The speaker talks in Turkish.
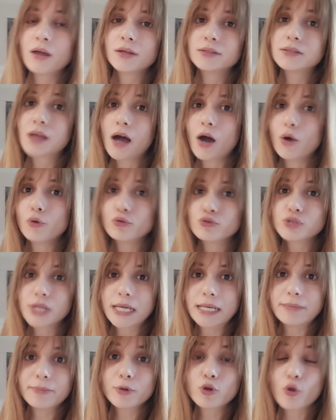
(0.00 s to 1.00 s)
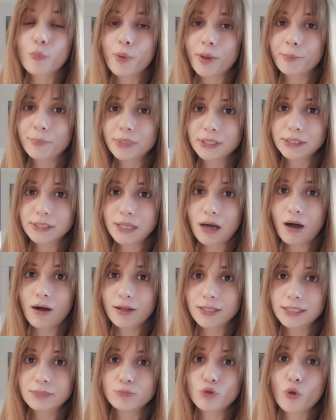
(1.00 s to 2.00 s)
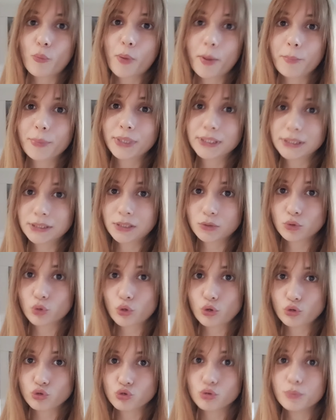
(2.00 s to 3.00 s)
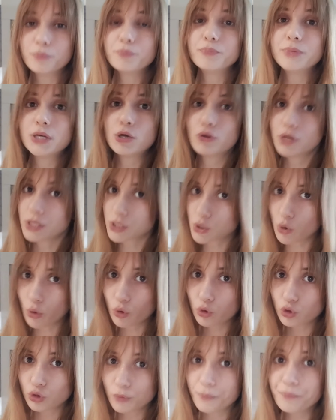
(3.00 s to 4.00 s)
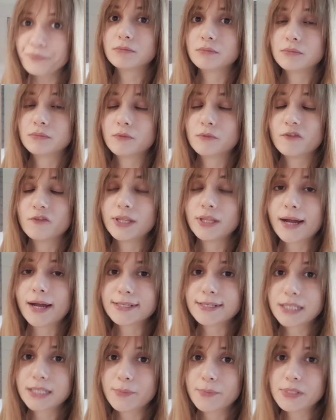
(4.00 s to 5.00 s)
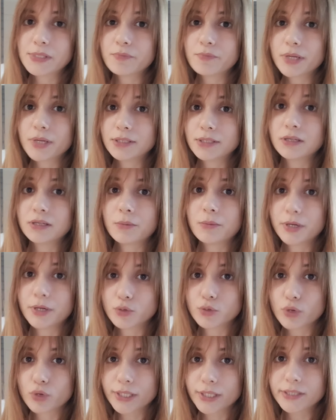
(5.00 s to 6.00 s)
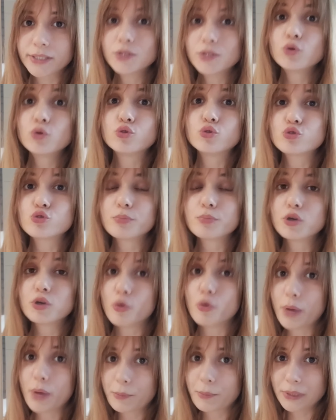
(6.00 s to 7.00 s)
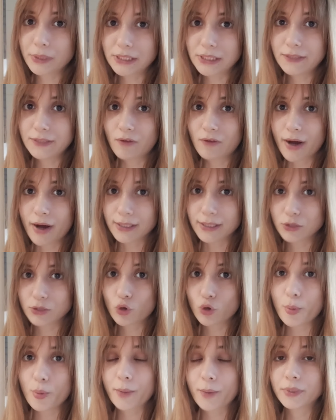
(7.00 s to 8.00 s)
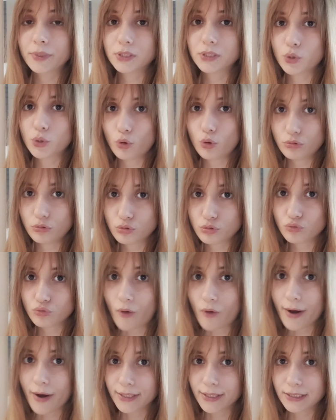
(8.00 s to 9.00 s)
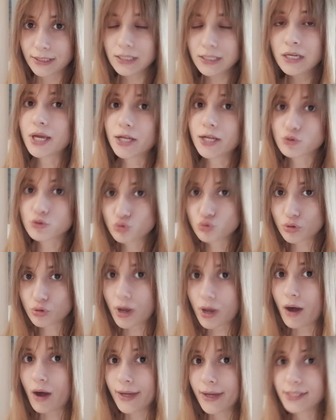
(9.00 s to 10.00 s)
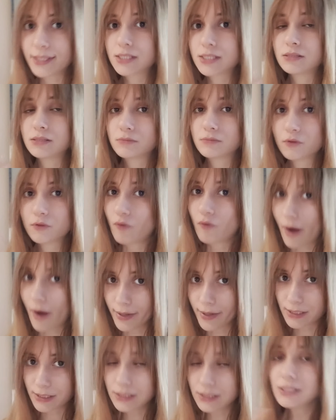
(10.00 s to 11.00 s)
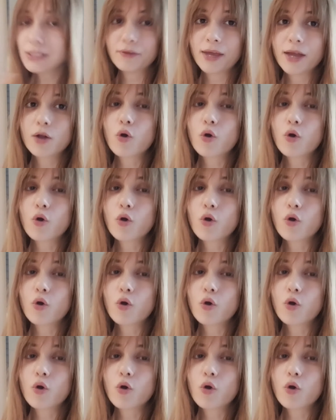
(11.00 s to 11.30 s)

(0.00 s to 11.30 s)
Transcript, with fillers: Daha önce elime köpek balığı aldım, köpek balığına dokundum, biyoloji okudum ve derslerimizin birinin laboratuvarında küçük bir köpek balığı vardı. Köpek balığı ölüsü vardı. Kaç türe ait vardı ve